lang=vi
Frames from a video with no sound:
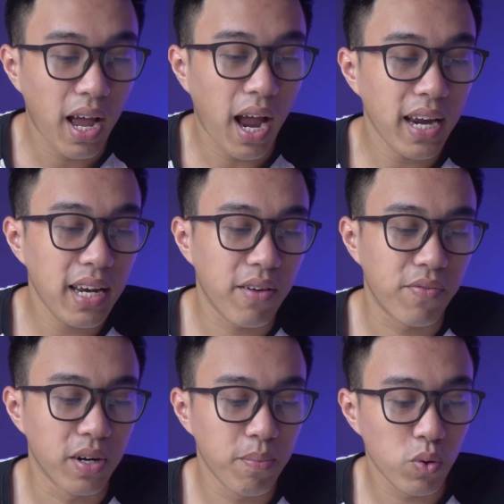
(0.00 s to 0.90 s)
hay là
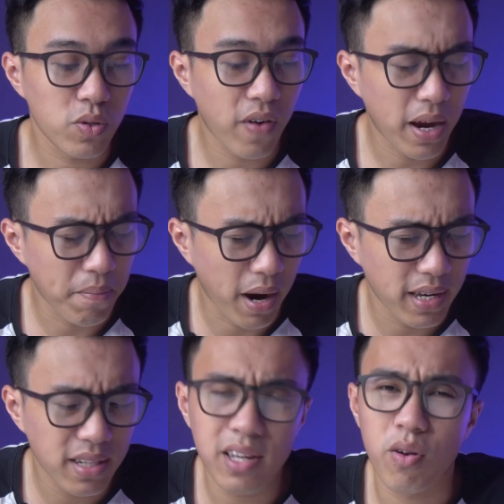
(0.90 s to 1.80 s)
với một vài
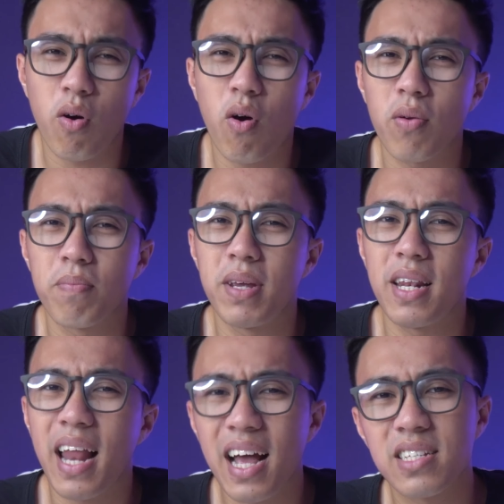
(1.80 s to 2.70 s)
máy thì nó còn
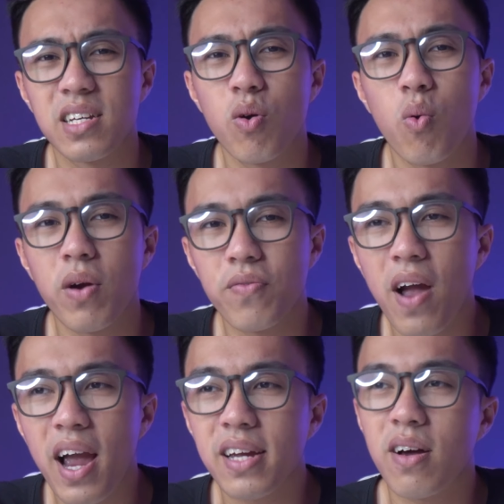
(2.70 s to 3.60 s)
bị lag chế độ
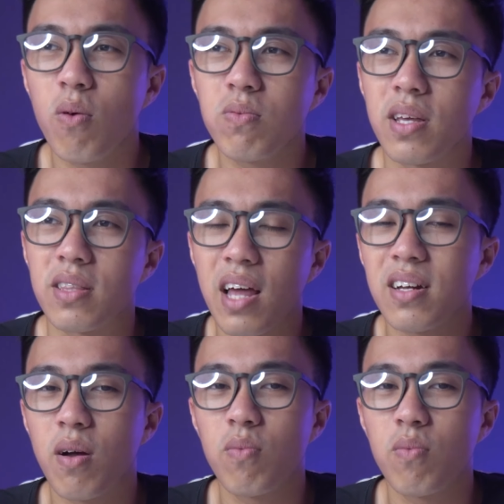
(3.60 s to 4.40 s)
wi-fi không thể tắt